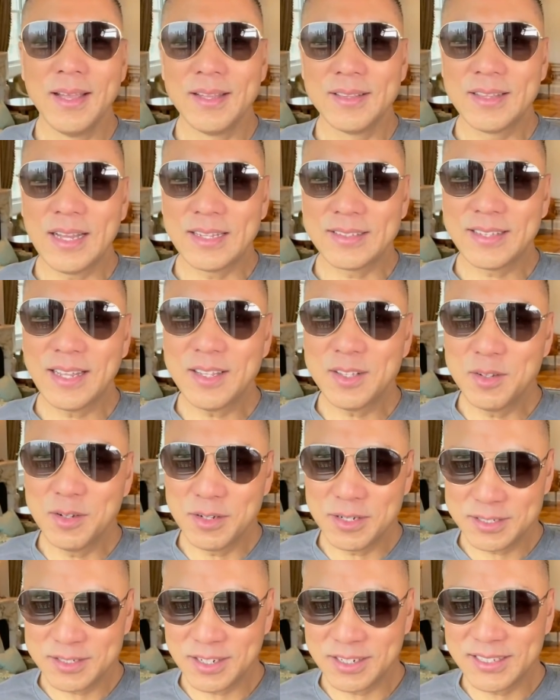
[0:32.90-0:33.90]
那咱就
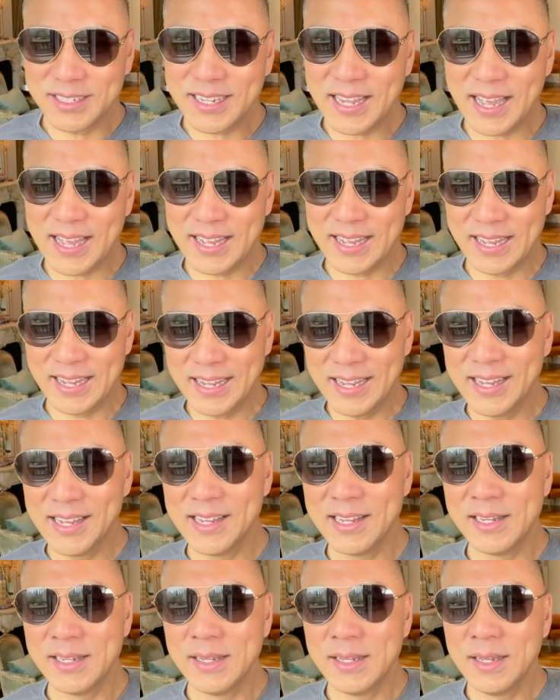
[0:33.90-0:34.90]
让你看看。
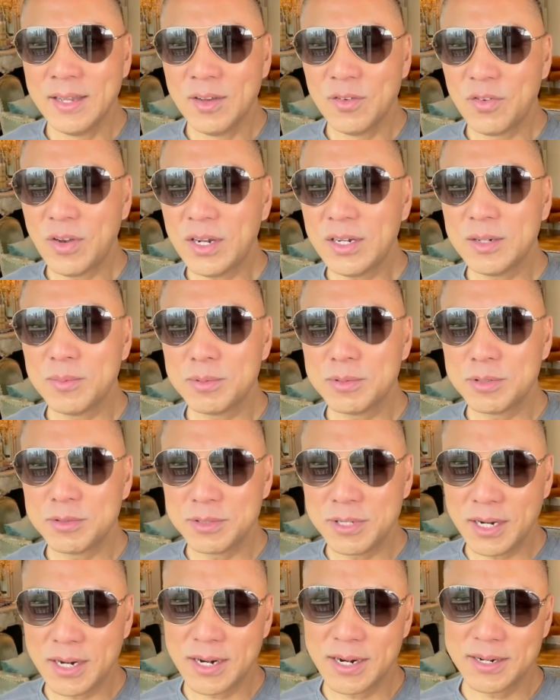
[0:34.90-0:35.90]
翻着不收
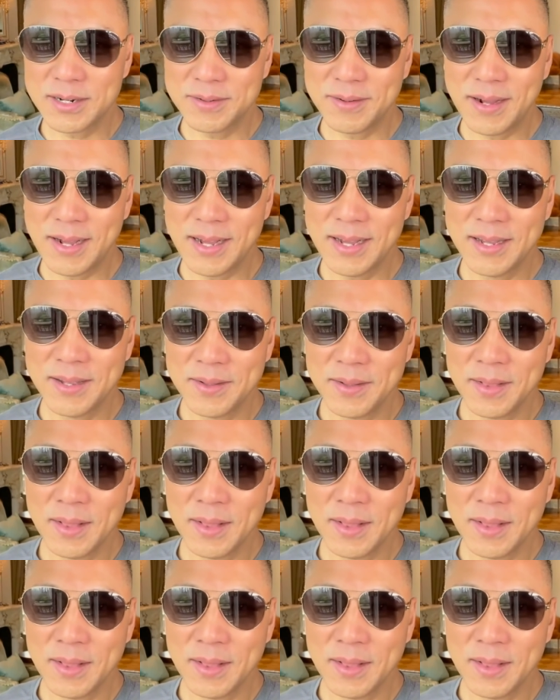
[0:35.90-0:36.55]
劲儿，是吧？